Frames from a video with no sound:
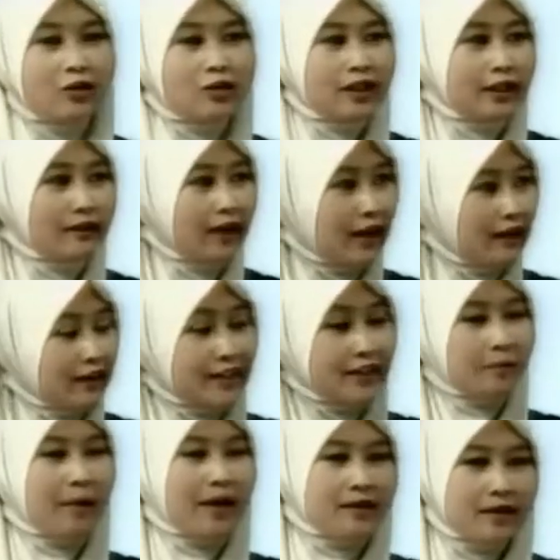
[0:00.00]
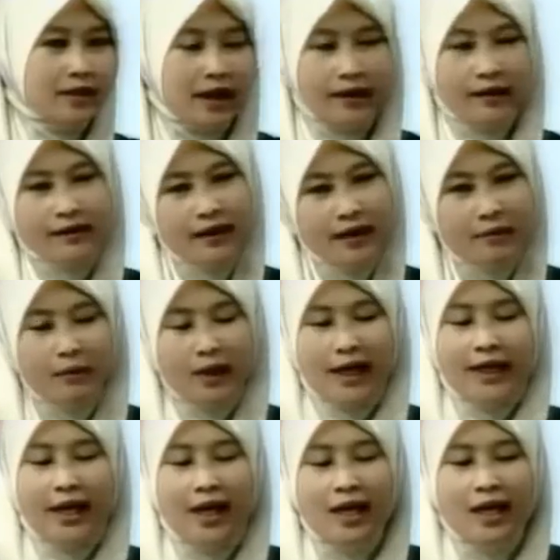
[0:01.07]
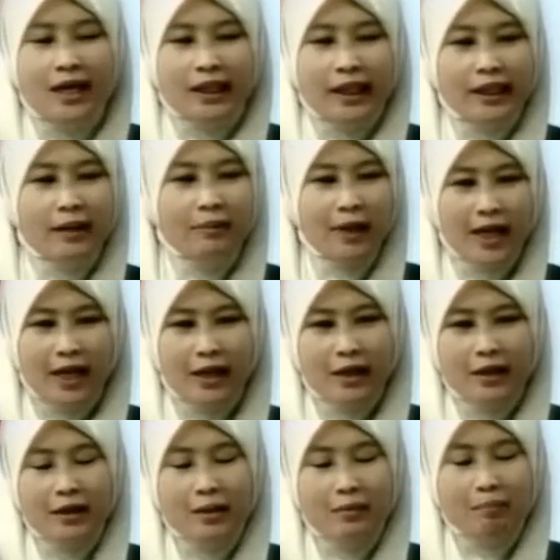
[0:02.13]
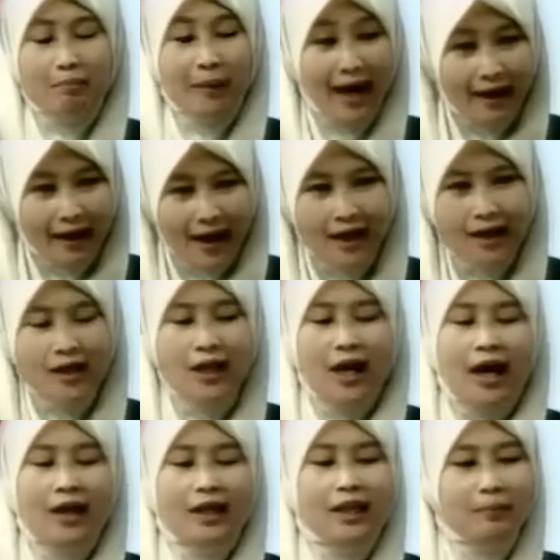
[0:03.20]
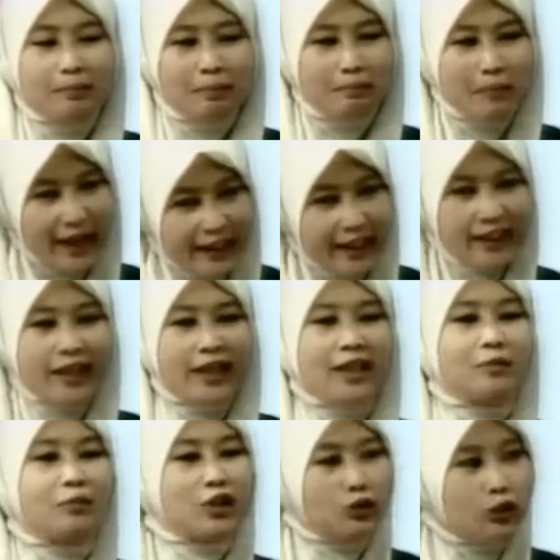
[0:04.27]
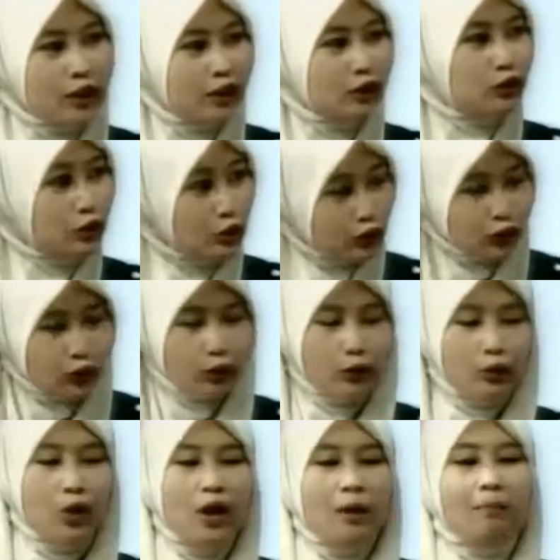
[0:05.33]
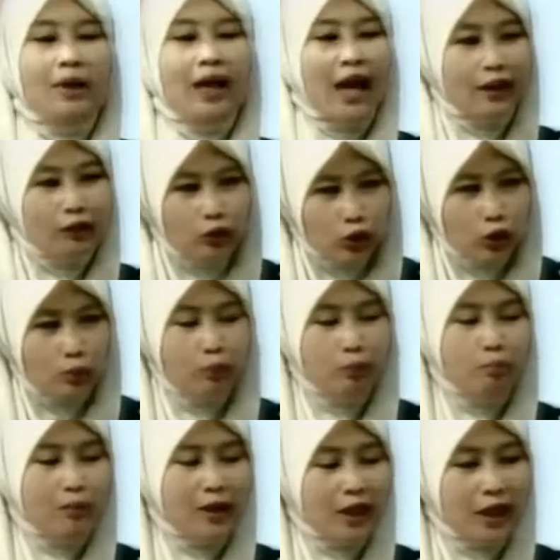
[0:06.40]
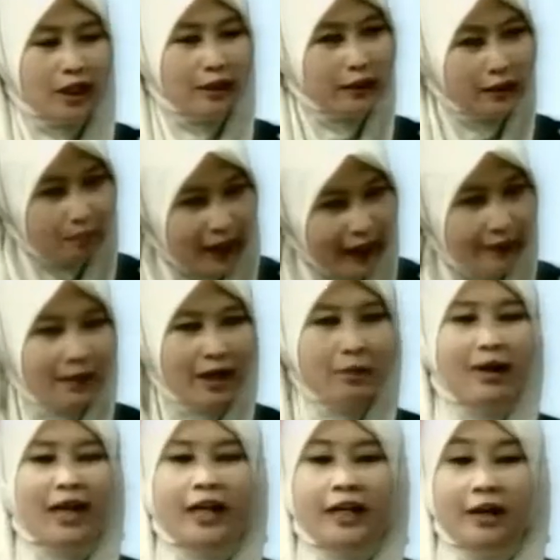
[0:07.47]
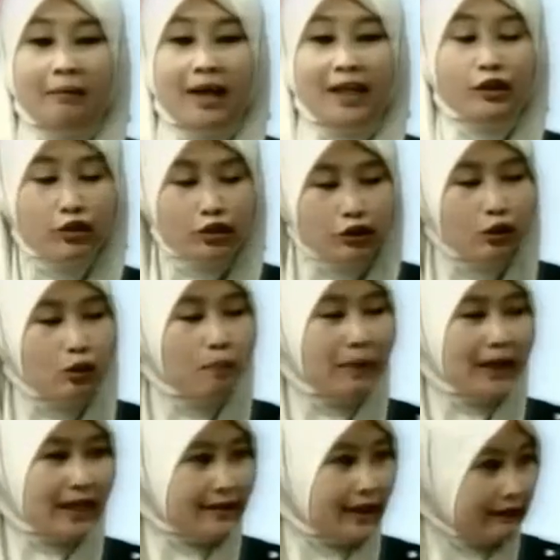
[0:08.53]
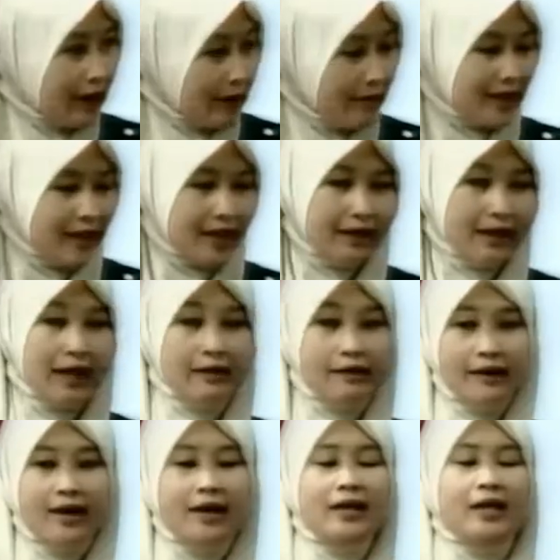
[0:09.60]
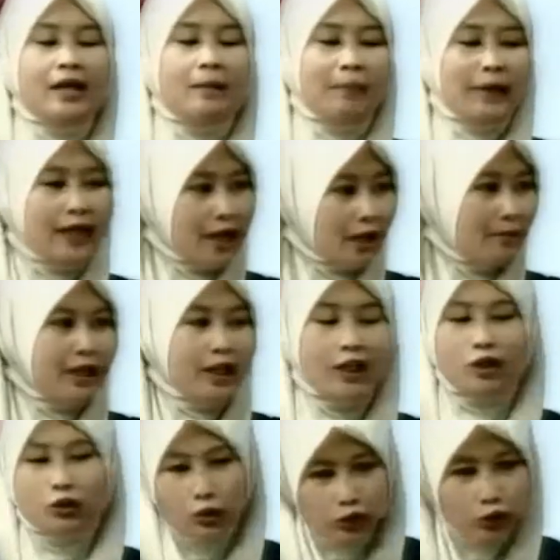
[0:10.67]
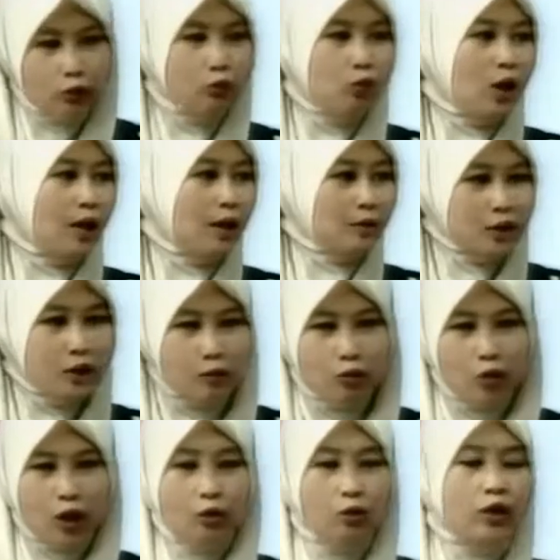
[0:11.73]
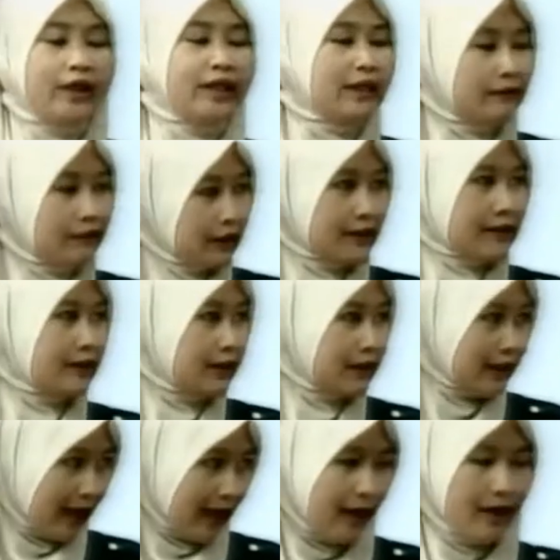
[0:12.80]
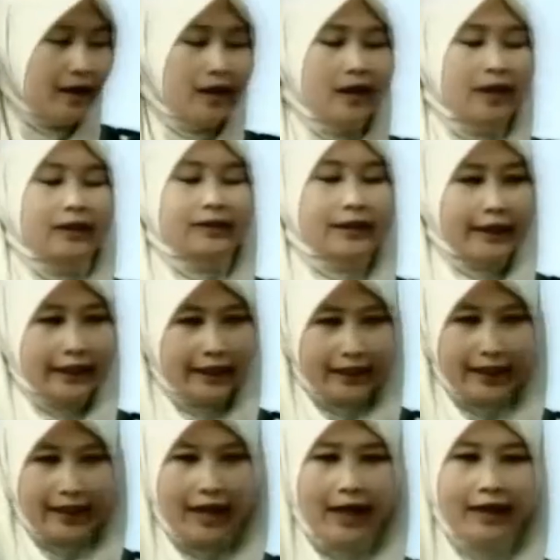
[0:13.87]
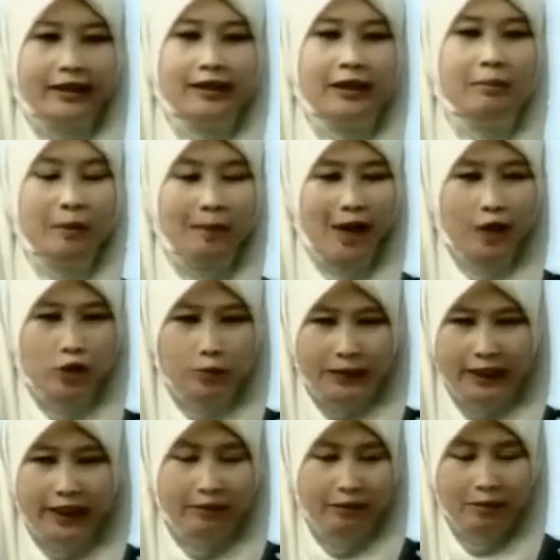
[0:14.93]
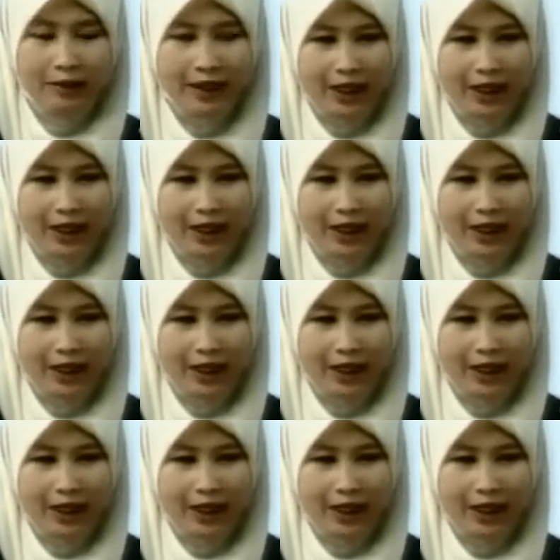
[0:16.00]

kita antisipasi karena kadang kita malah malah banyak yang lebih sulit justru hmm. mengatur eh, bagaimana makan yang baik justru pada saat Ramadan karena pada Ramadan itu semua semua kuliner tersedia yeah. sehingga kita memang harus pintar memilah